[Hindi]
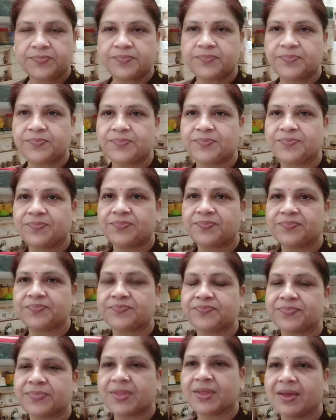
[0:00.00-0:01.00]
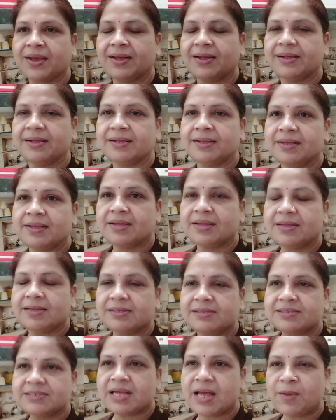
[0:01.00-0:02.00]
भी आ जाइए
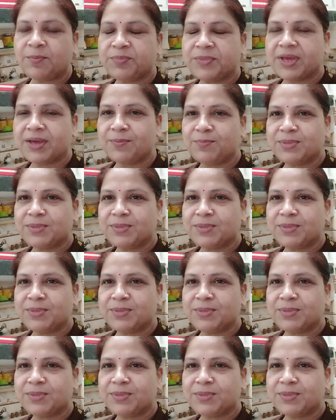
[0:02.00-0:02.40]
शाम के अभी